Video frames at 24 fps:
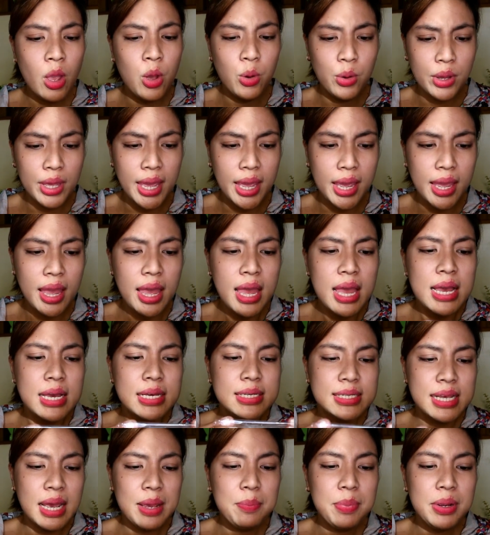Okay.
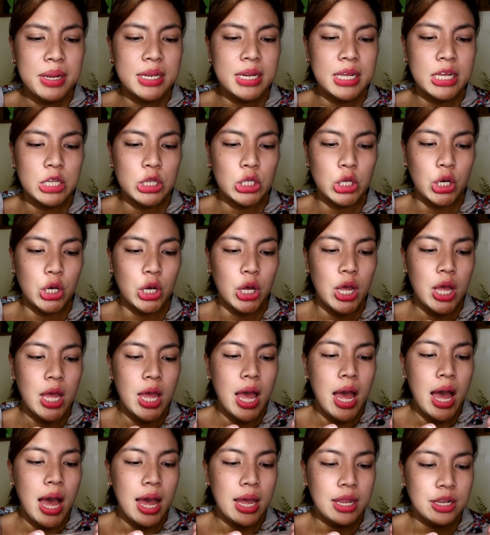Sabi dito,
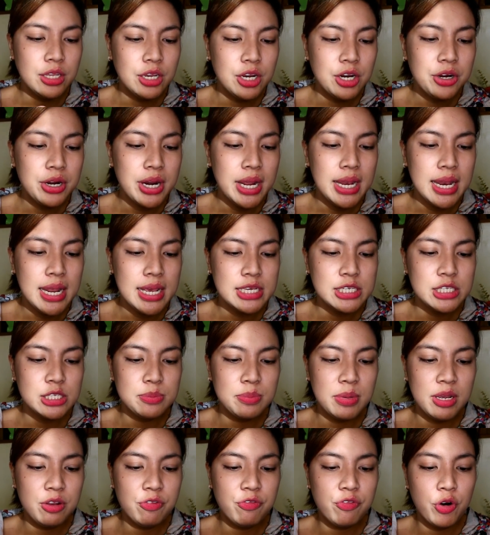Underella
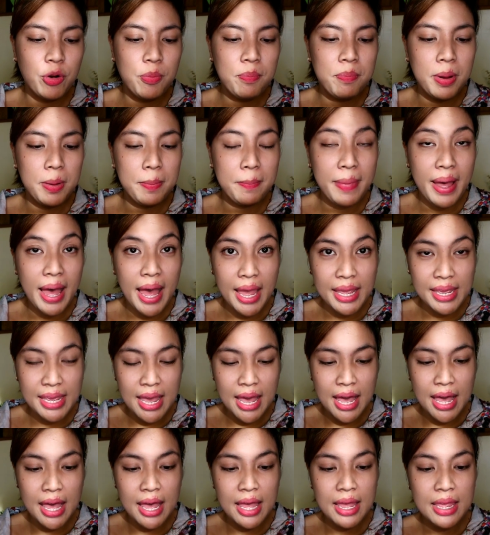is made from
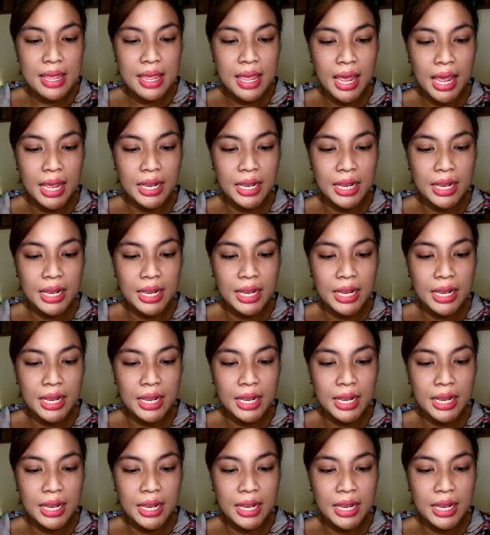papaya